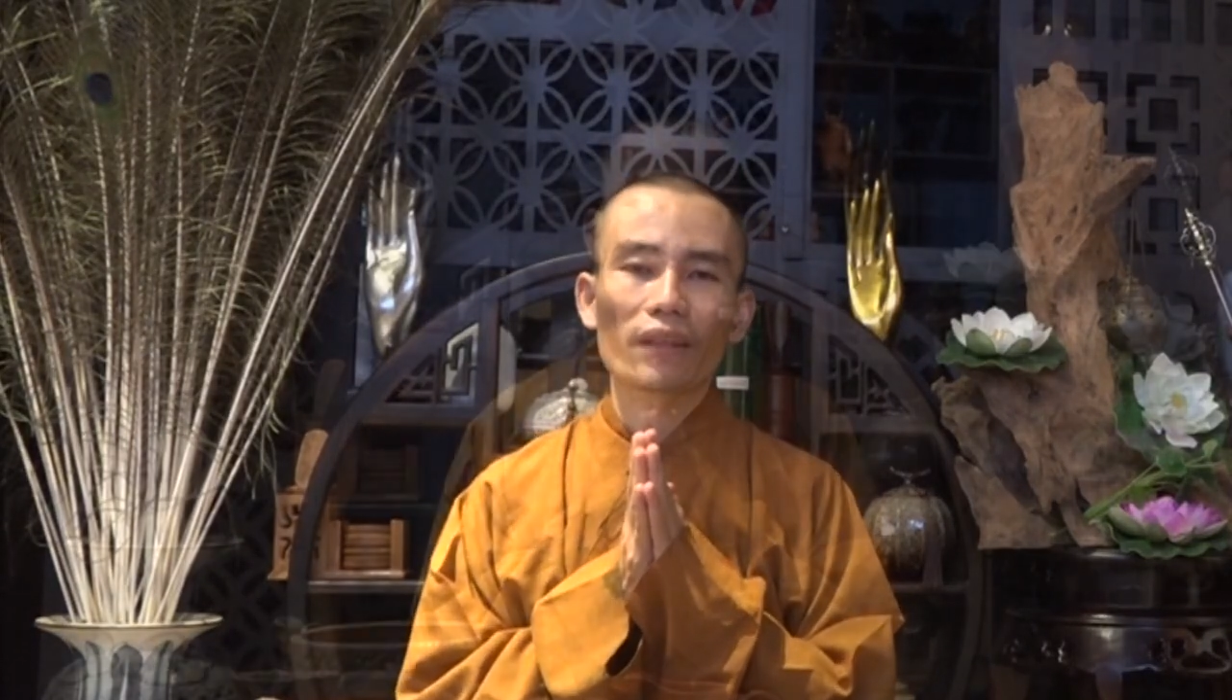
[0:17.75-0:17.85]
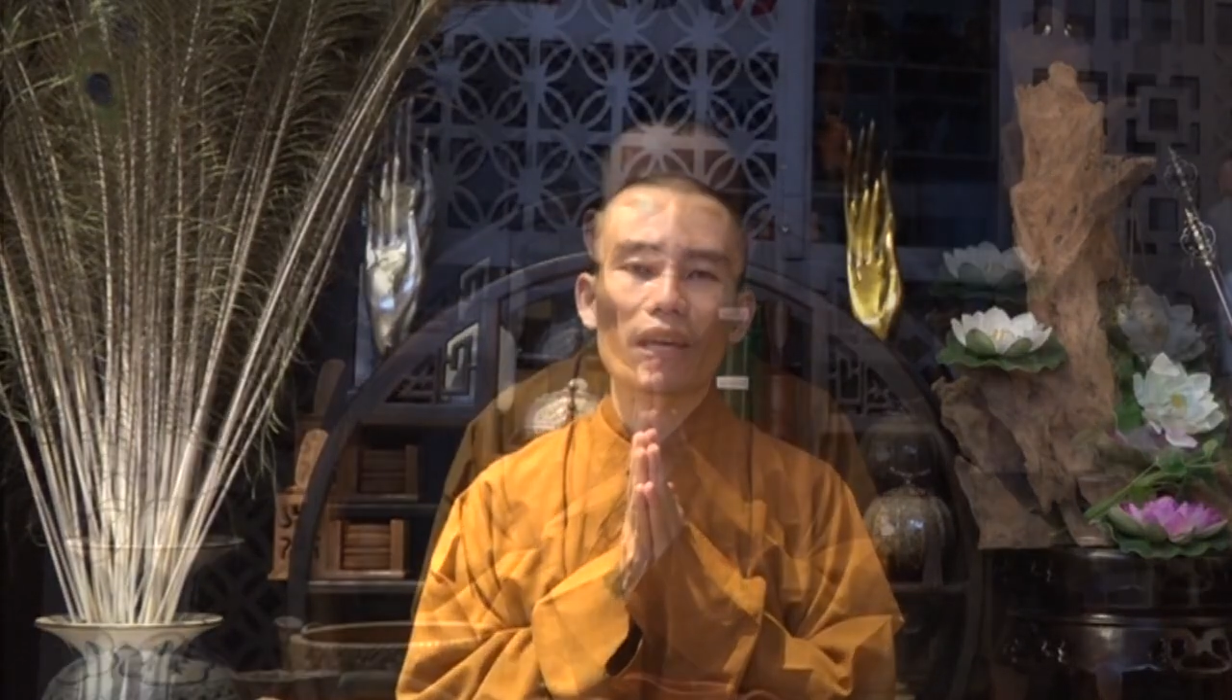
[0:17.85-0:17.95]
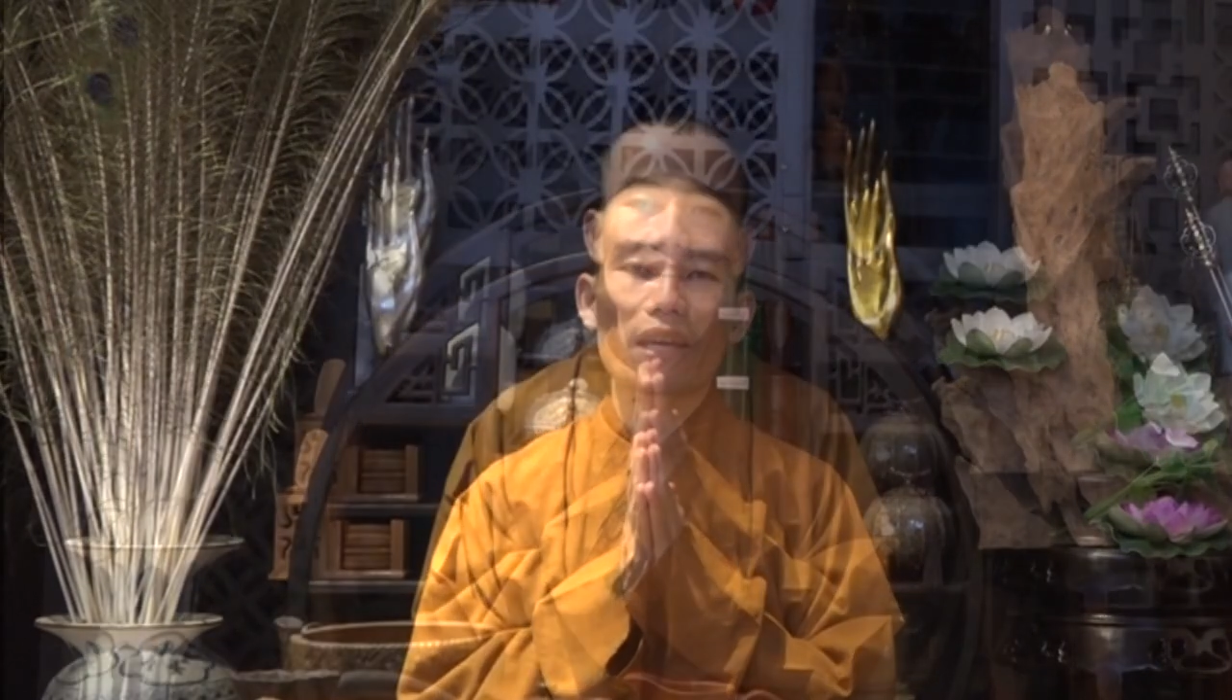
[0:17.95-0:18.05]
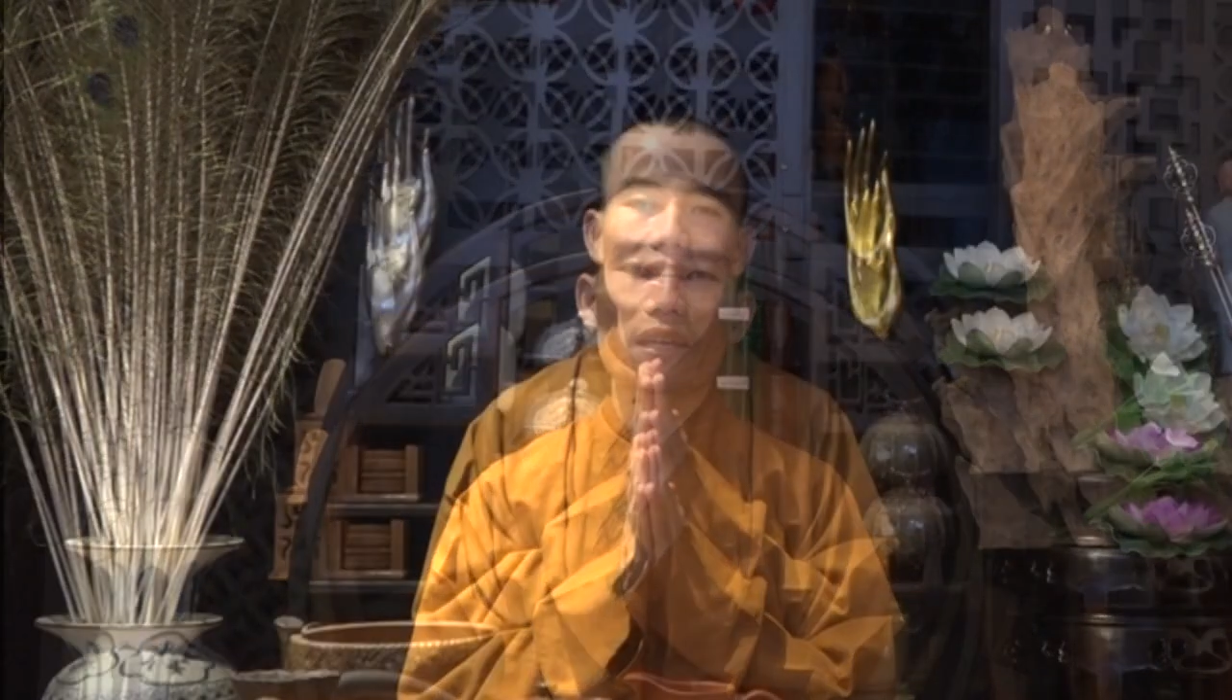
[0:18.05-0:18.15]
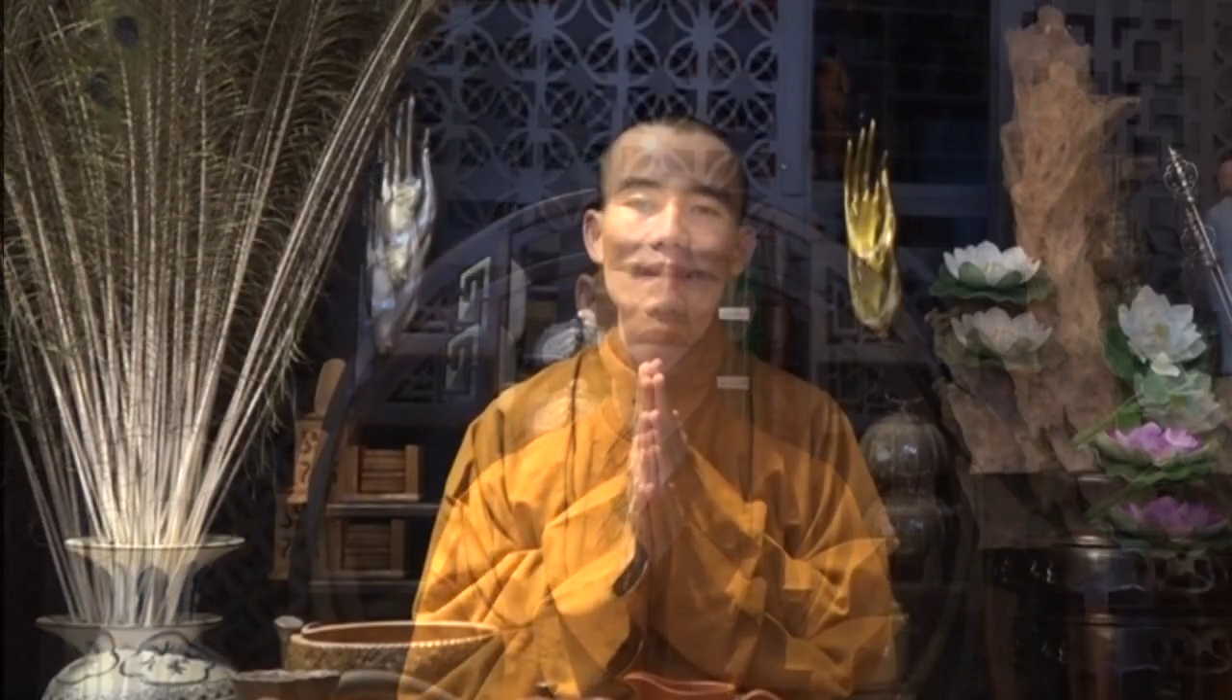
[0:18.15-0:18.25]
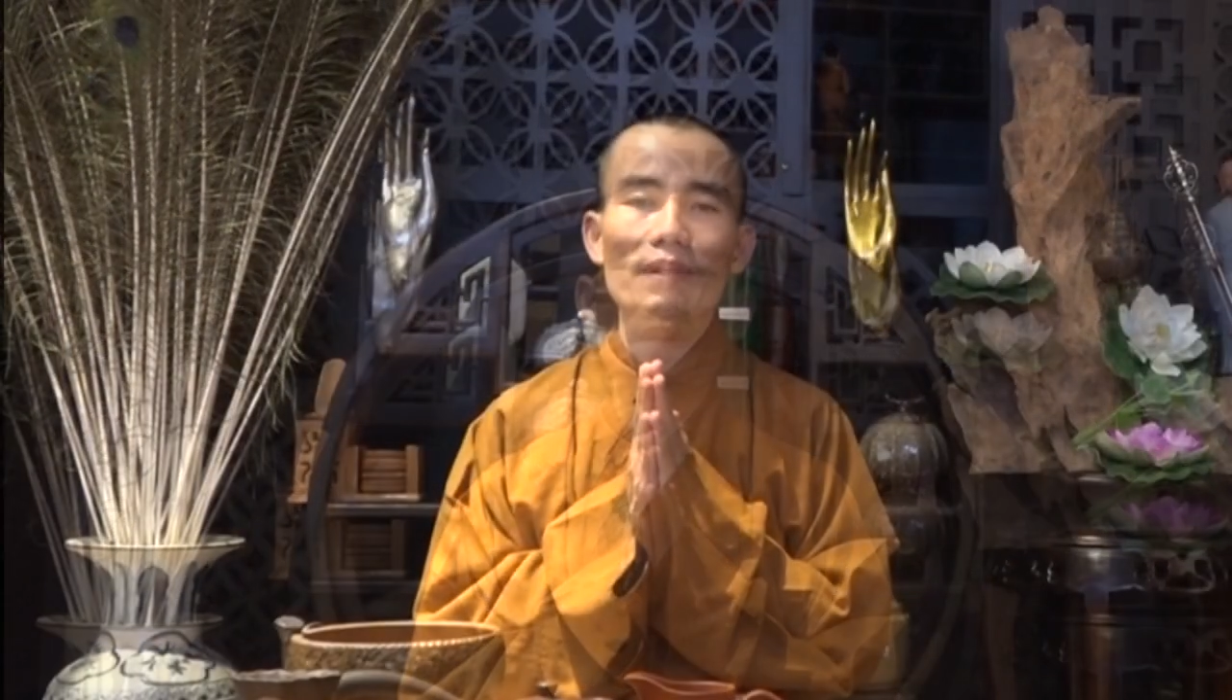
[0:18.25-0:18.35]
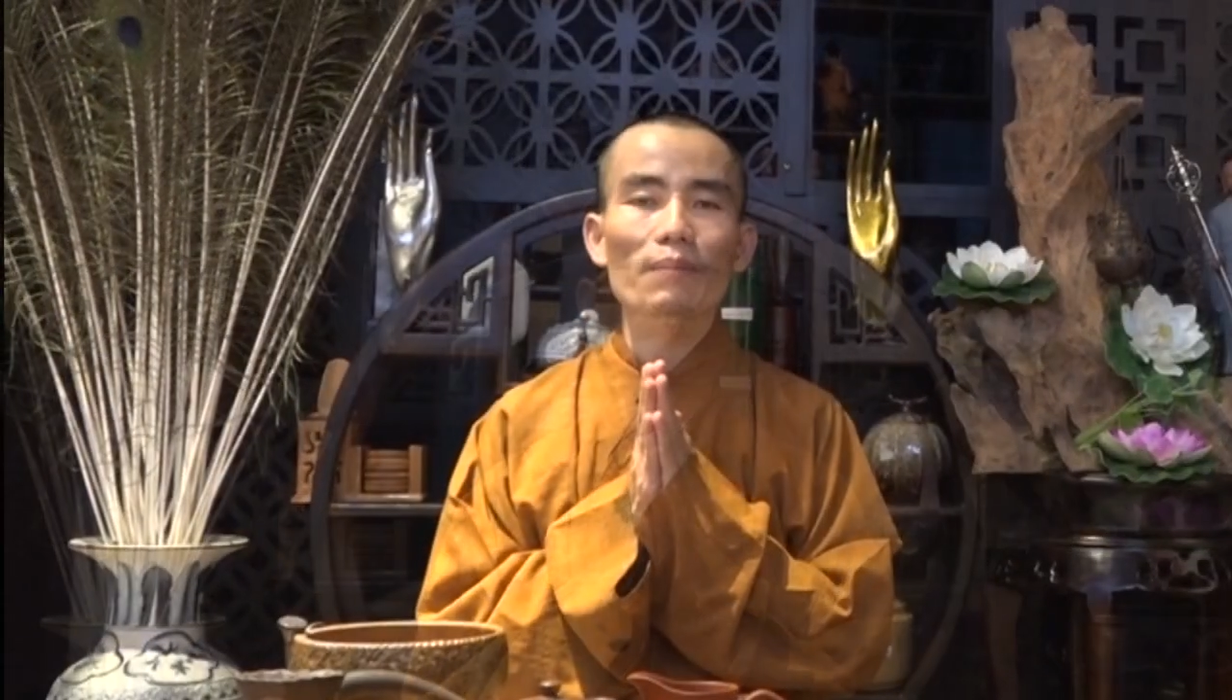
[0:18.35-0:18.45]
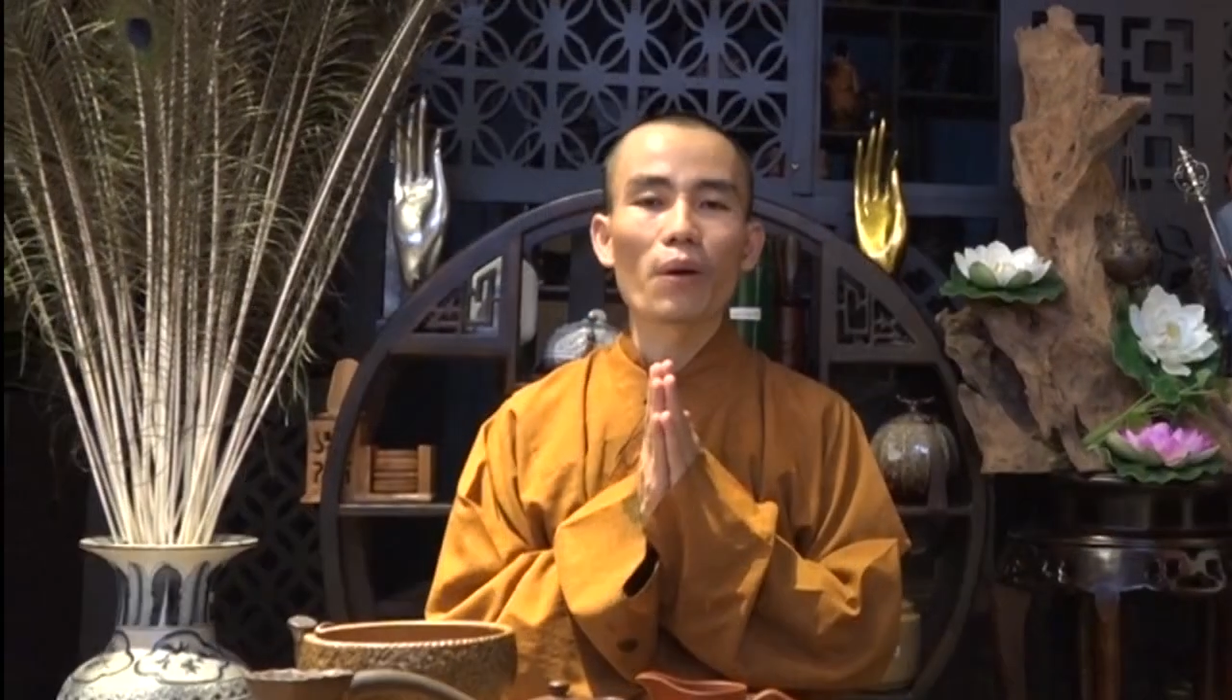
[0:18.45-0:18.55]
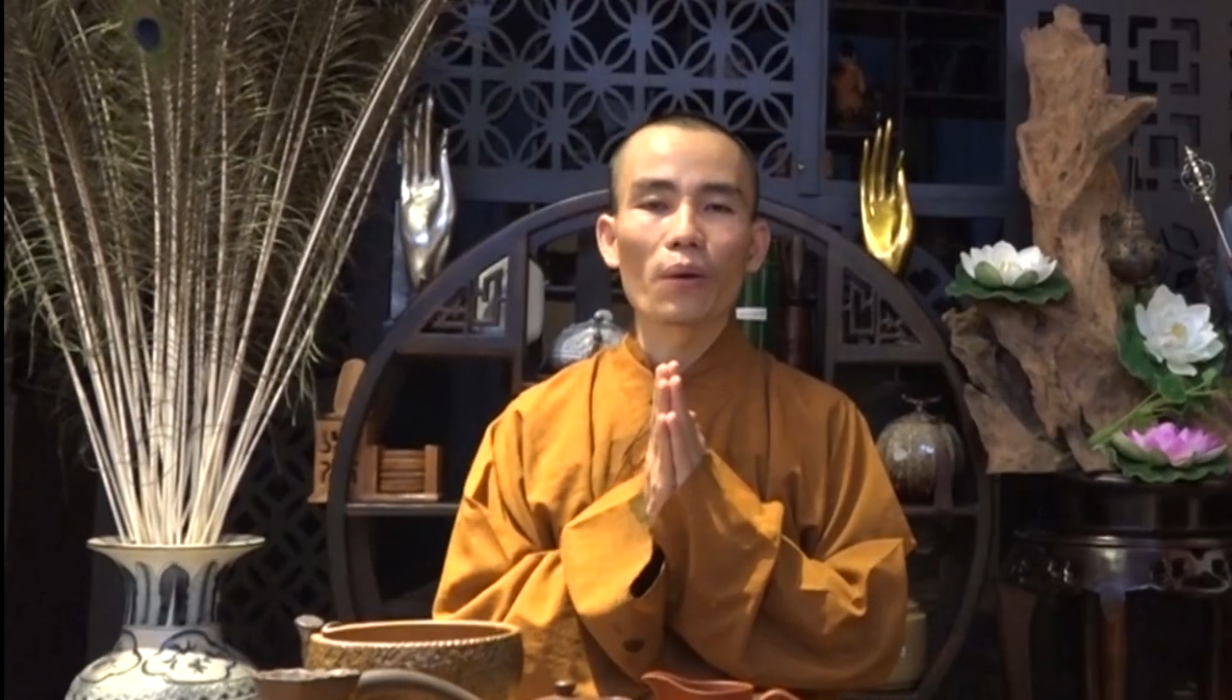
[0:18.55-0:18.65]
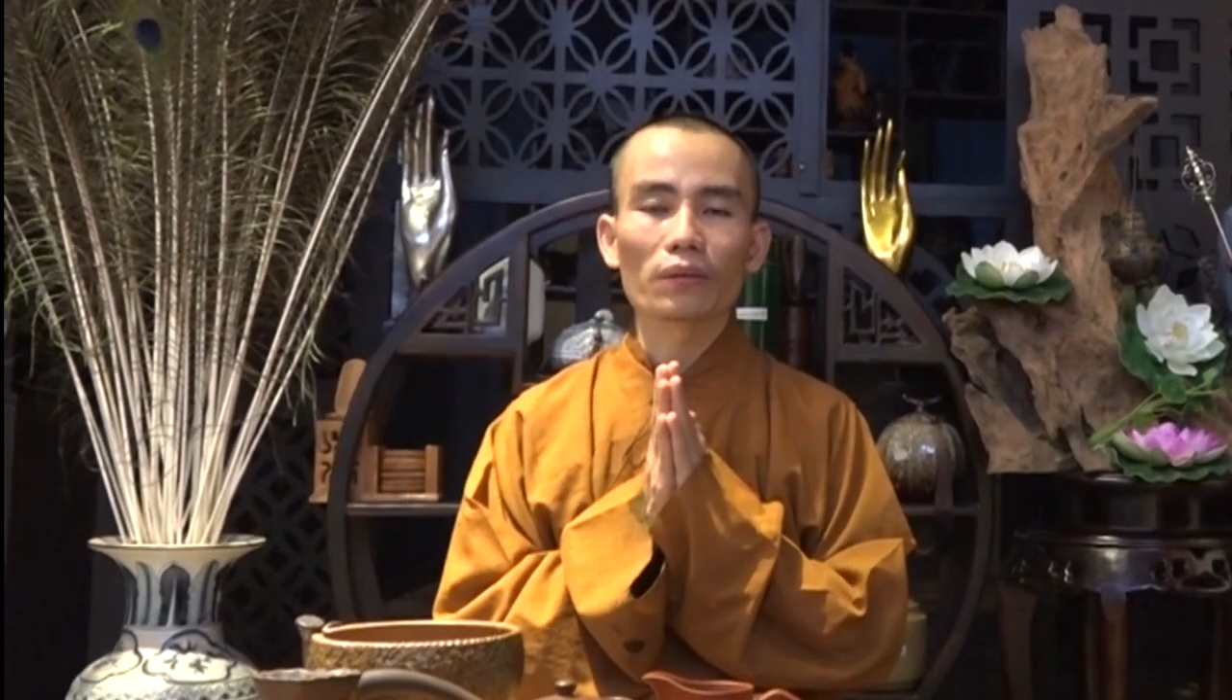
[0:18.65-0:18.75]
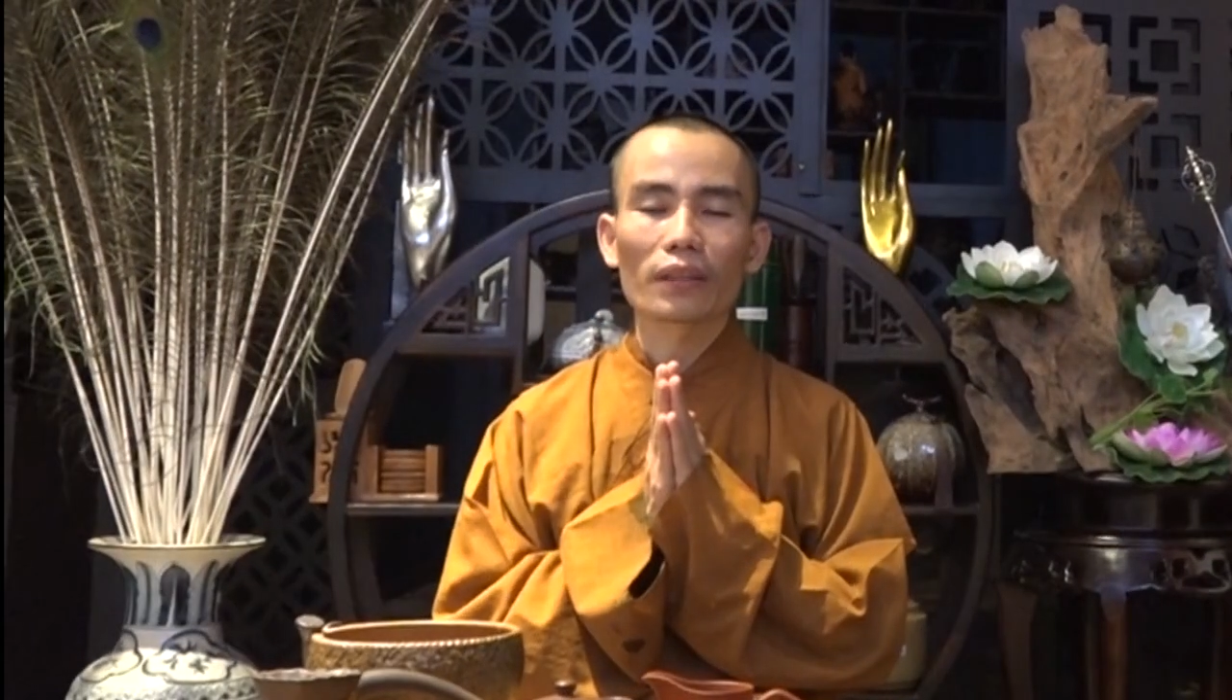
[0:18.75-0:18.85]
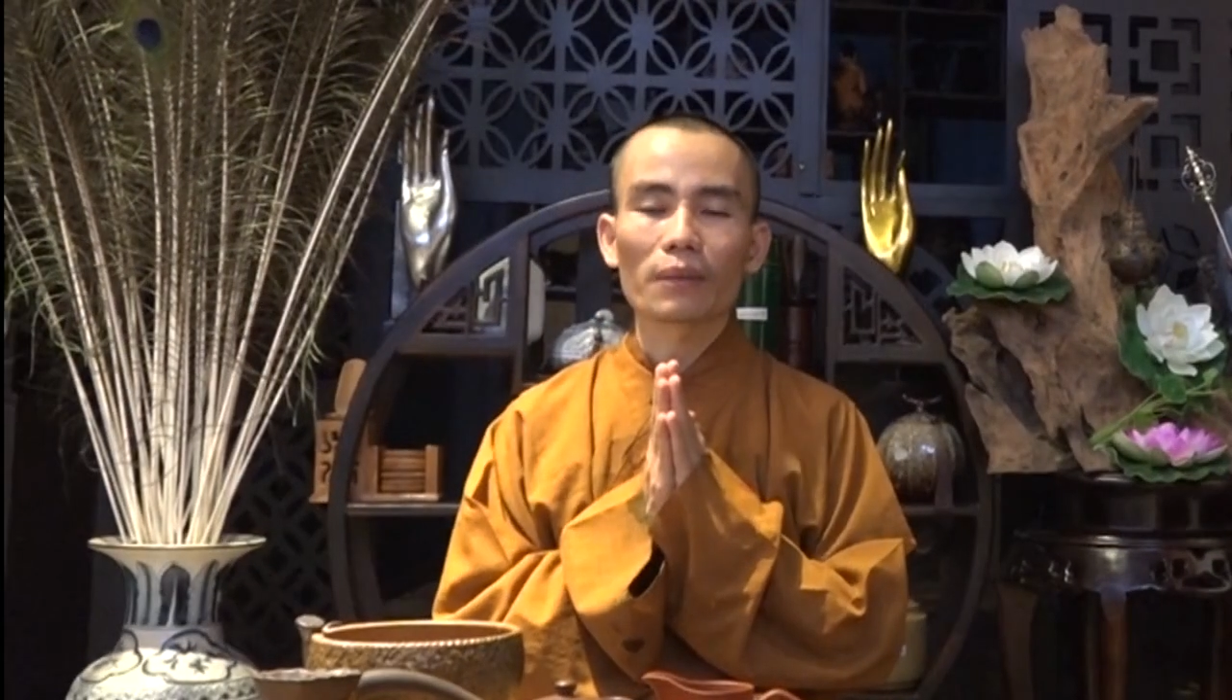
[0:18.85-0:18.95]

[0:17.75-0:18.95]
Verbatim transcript: ngày 11